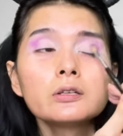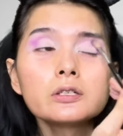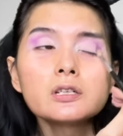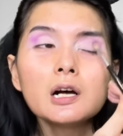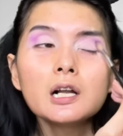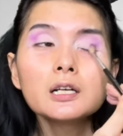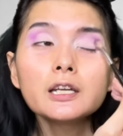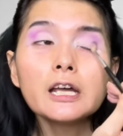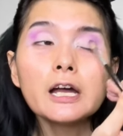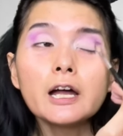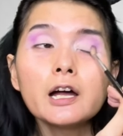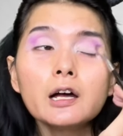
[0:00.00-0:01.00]

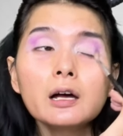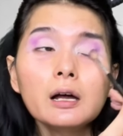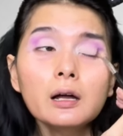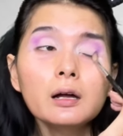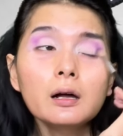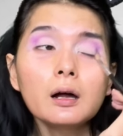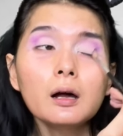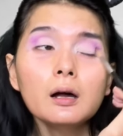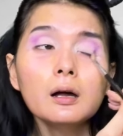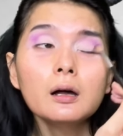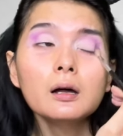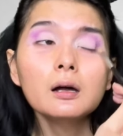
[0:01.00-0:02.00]
Soalnya
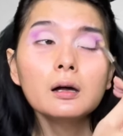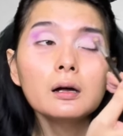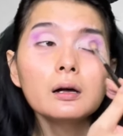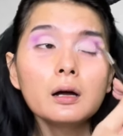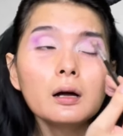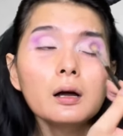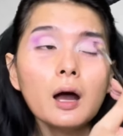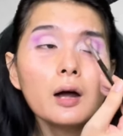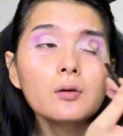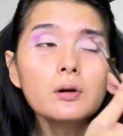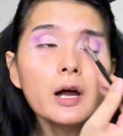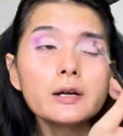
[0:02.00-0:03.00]
uh,
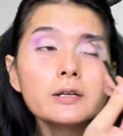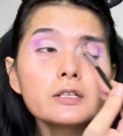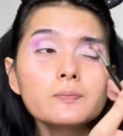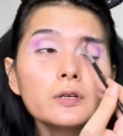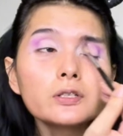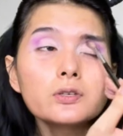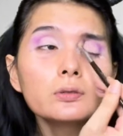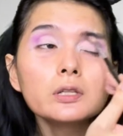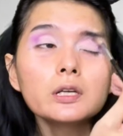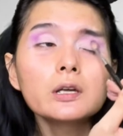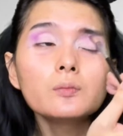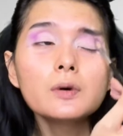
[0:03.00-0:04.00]
aku nggak ada spot
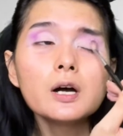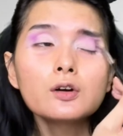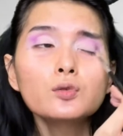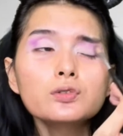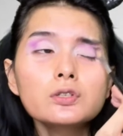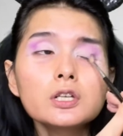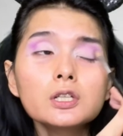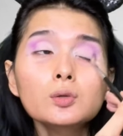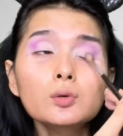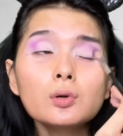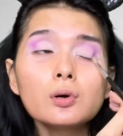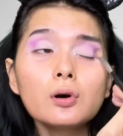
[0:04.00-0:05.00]
syuting yang bagus
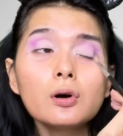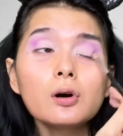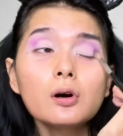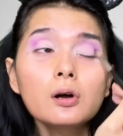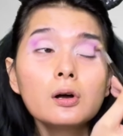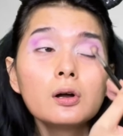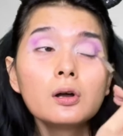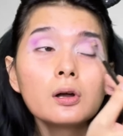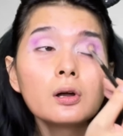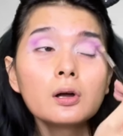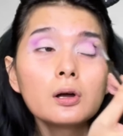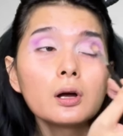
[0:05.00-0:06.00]
gitu loh.
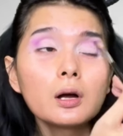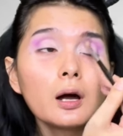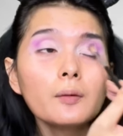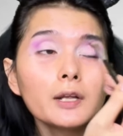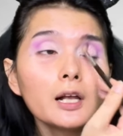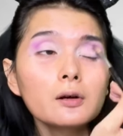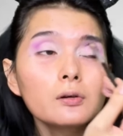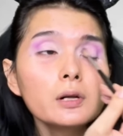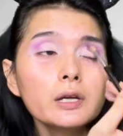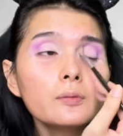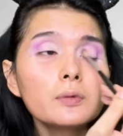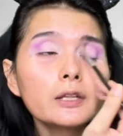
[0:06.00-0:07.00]
Kamar aku
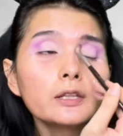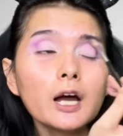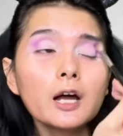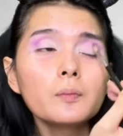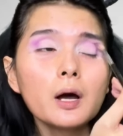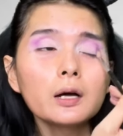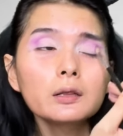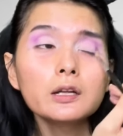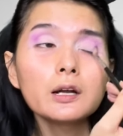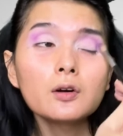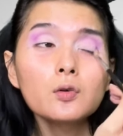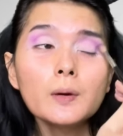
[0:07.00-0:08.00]
lagi berantakan banget
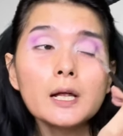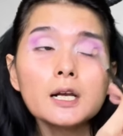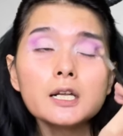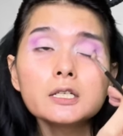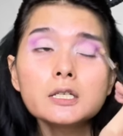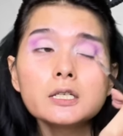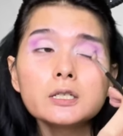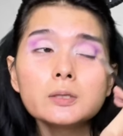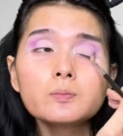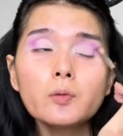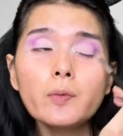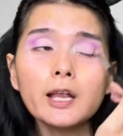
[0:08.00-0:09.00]
dan aku
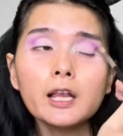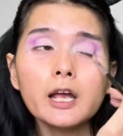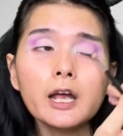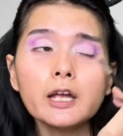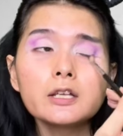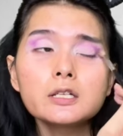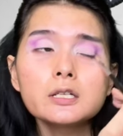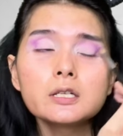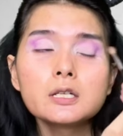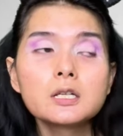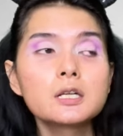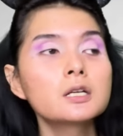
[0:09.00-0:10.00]
males
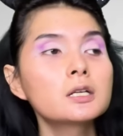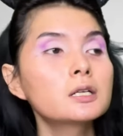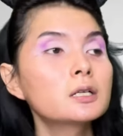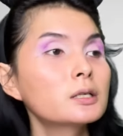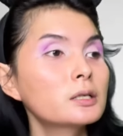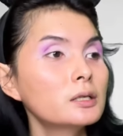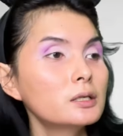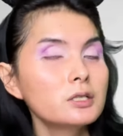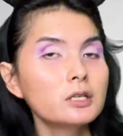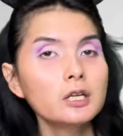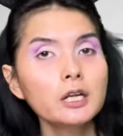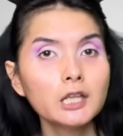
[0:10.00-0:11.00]
beberes.
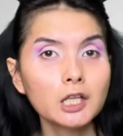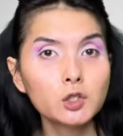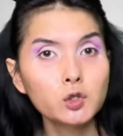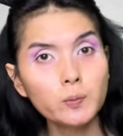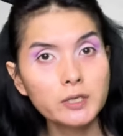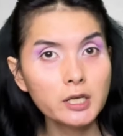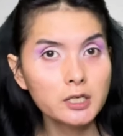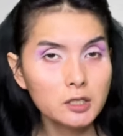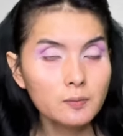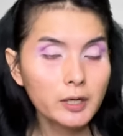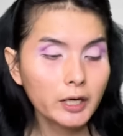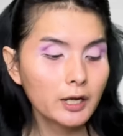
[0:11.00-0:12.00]
Jadi kita tutupi
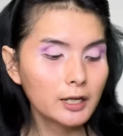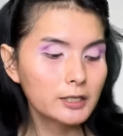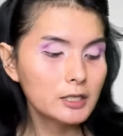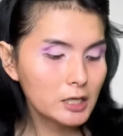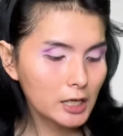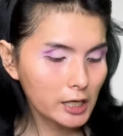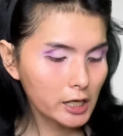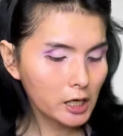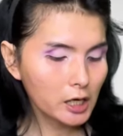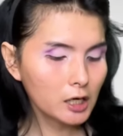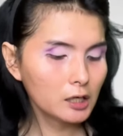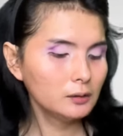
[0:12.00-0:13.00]
saja pakai green
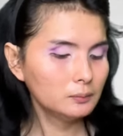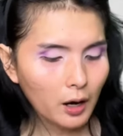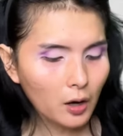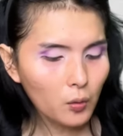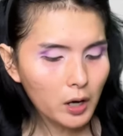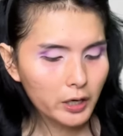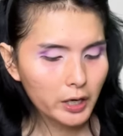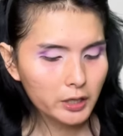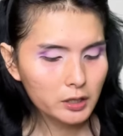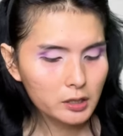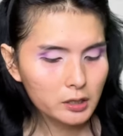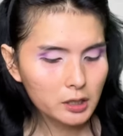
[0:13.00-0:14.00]
screen. Aku agak
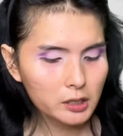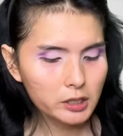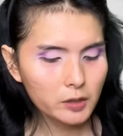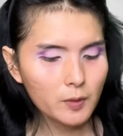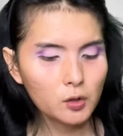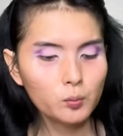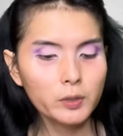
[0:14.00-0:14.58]
nyesel sih baru